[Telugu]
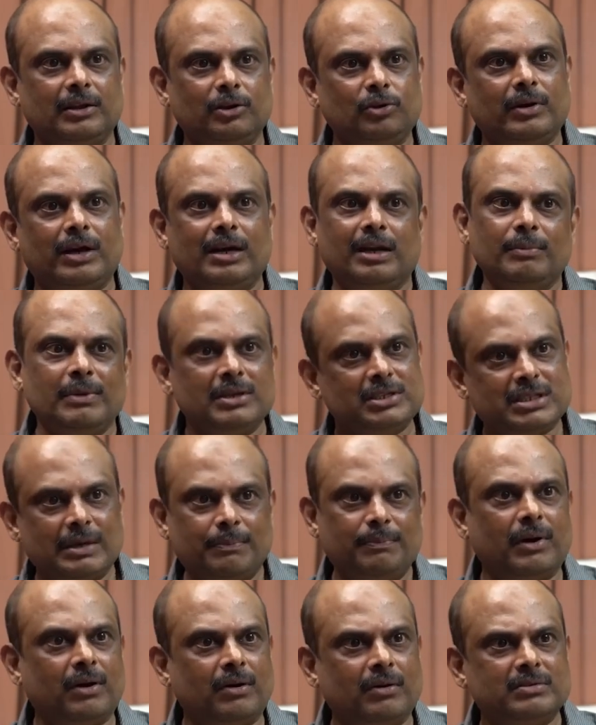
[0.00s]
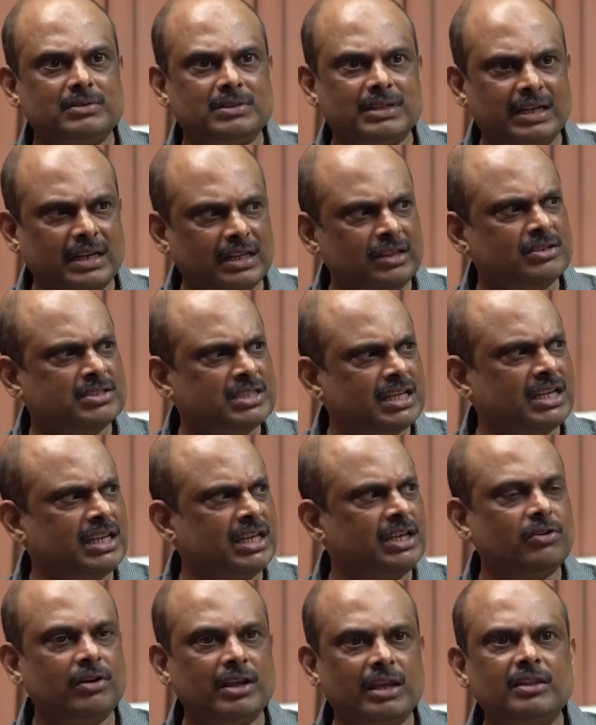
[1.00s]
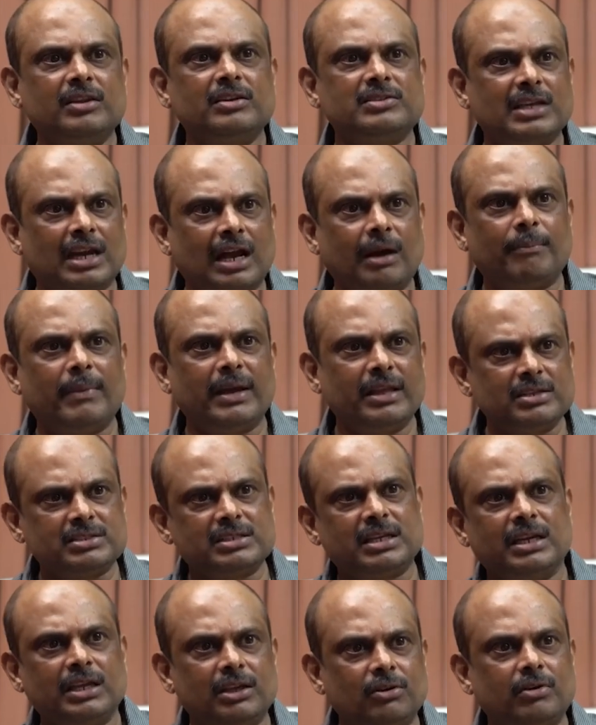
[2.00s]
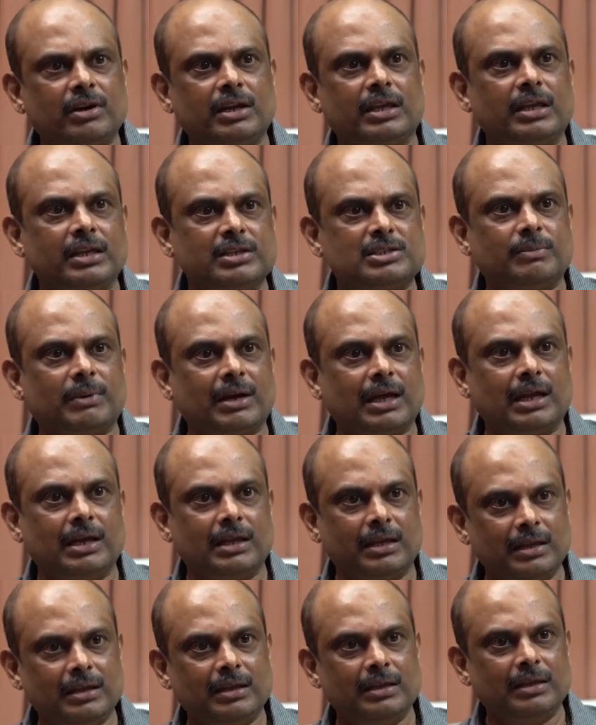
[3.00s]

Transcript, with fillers: ఎందుకంటే మేము చెప్పాం సార్ ఎందుకు సార్ హీరో ఎందుకు సార్ అమ్మాయి ఎందుకు సార్ హీరోని ఇష్టపడాలి